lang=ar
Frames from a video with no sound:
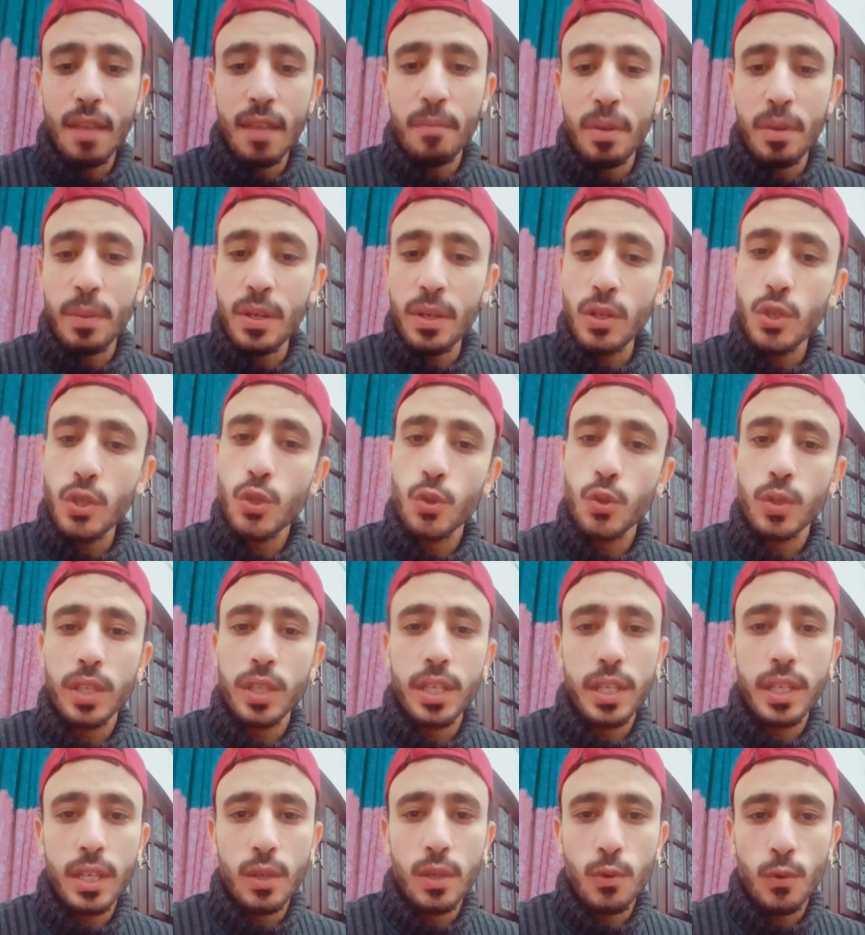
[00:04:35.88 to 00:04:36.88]
ما بين
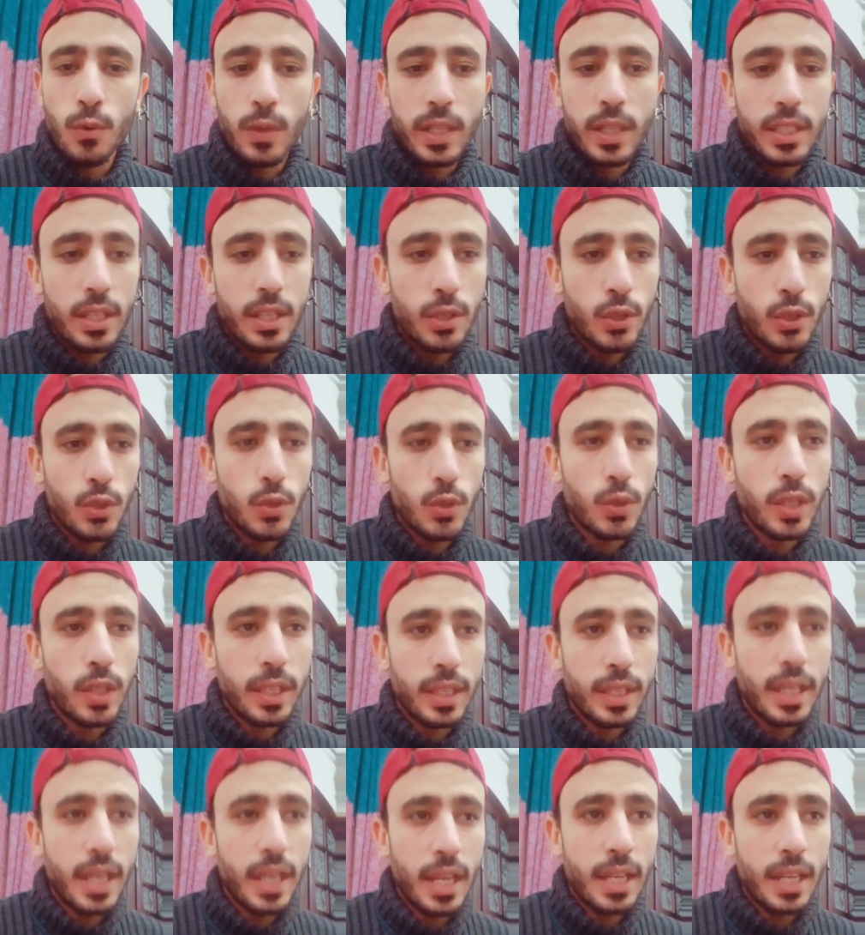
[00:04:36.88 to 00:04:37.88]
الشوطين ونزل الشوط
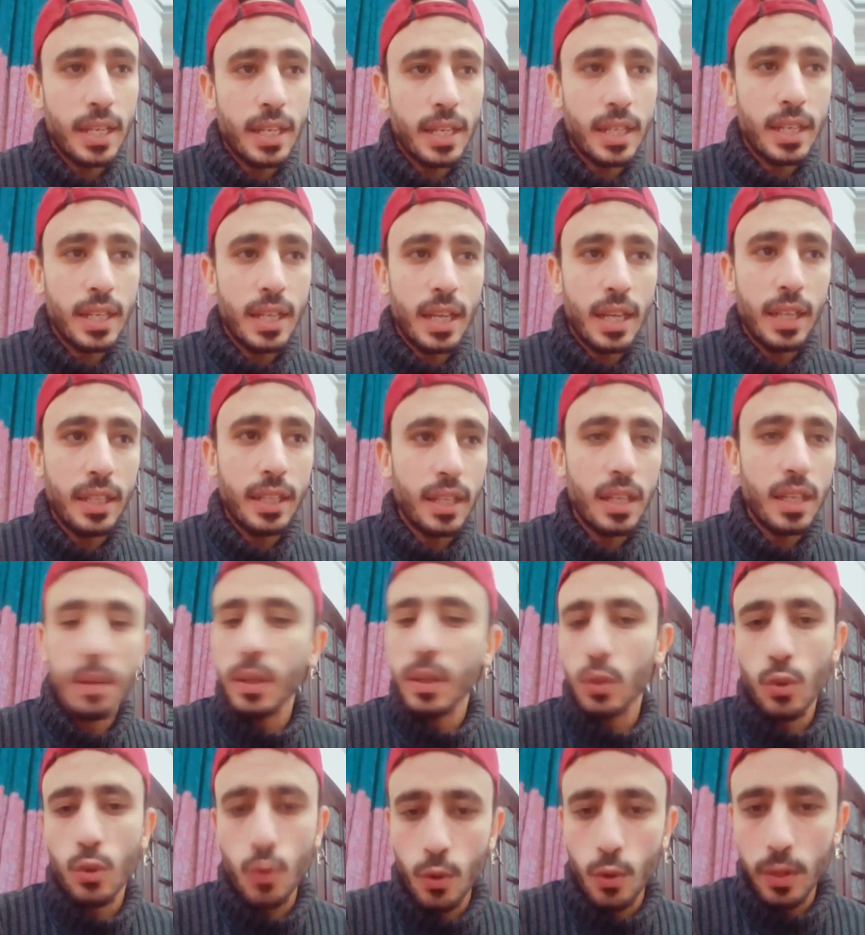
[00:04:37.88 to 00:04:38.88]
الثاني يا قاتل يا
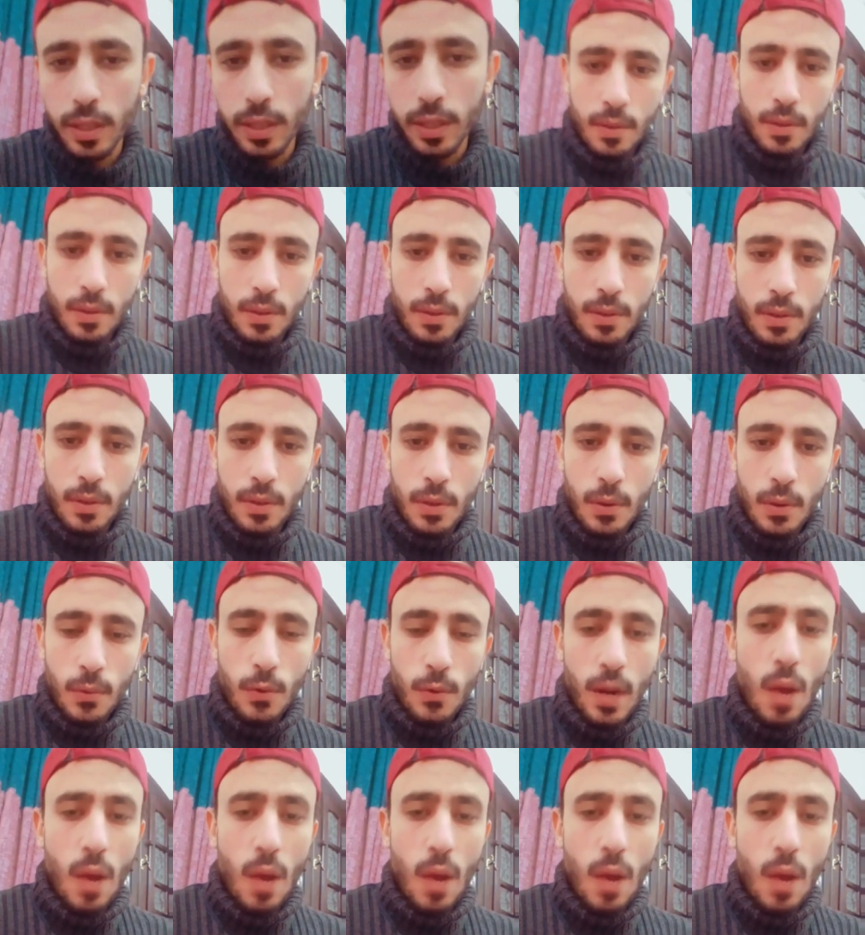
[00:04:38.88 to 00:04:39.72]
مقتول ولو